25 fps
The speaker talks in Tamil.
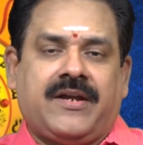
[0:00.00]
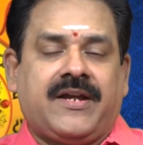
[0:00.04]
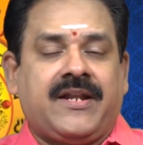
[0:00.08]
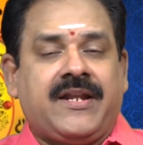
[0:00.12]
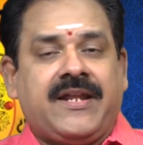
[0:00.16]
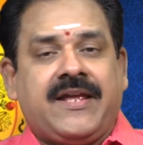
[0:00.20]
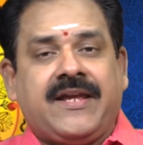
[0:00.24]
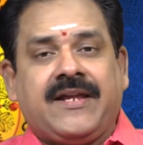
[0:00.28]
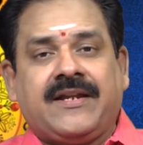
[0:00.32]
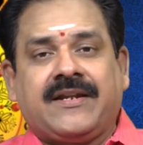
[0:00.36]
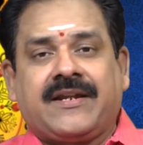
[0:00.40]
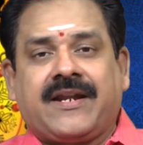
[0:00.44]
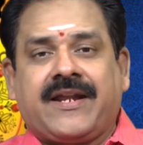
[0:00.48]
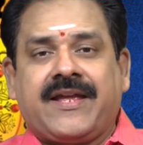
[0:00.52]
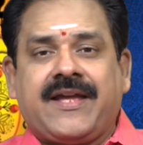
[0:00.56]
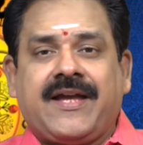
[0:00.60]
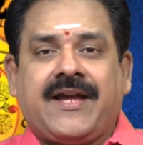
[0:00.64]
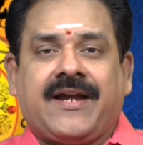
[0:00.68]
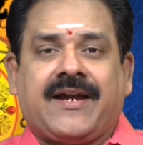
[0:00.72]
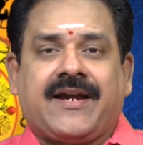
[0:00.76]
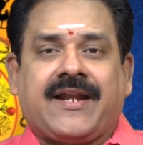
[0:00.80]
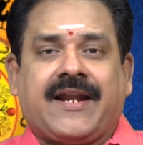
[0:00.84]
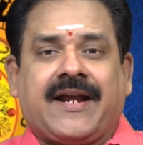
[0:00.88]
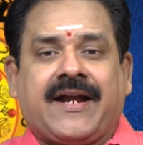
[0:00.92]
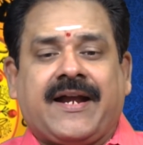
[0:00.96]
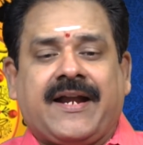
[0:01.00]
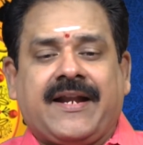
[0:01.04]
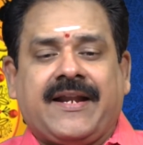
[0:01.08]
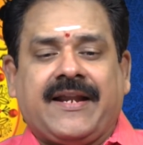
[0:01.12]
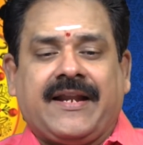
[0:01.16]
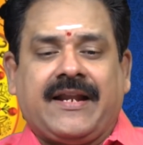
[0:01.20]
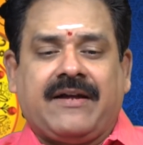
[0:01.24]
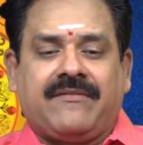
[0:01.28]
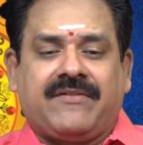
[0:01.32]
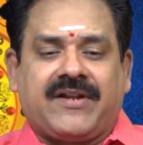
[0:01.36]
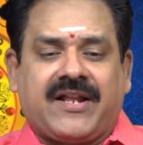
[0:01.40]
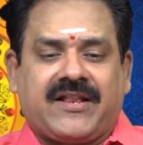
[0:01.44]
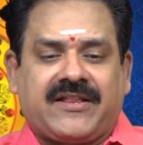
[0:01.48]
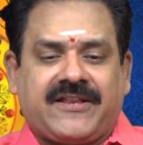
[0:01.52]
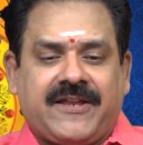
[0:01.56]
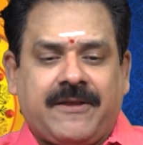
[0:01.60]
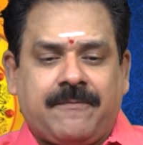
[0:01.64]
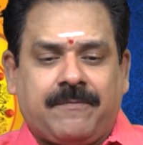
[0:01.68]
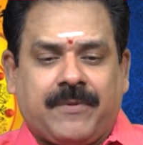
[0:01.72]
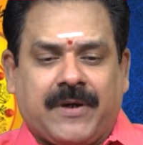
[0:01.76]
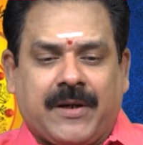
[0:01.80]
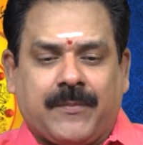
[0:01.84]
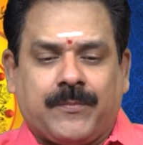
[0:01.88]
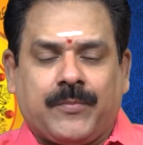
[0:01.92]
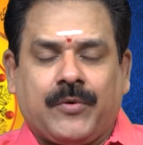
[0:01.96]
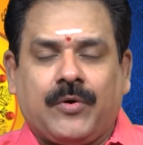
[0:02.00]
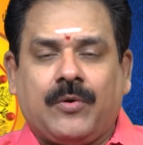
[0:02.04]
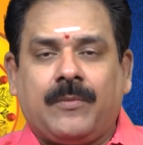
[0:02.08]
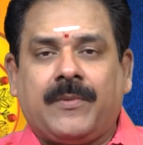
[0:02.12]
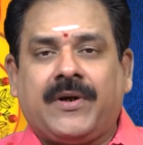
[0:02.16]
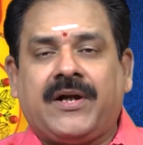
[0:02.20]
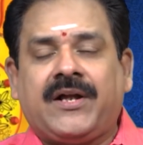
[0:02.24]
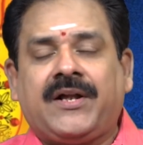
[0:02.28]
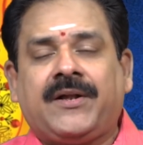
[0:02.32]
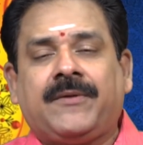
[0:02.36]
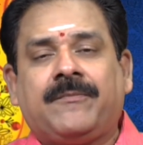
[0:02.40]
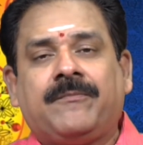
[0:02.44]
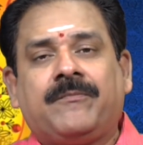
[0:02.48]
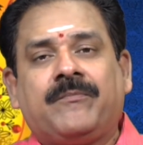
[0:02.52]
இனி இன்றைய கிரக நிலவரத்தை பார்ப்போமா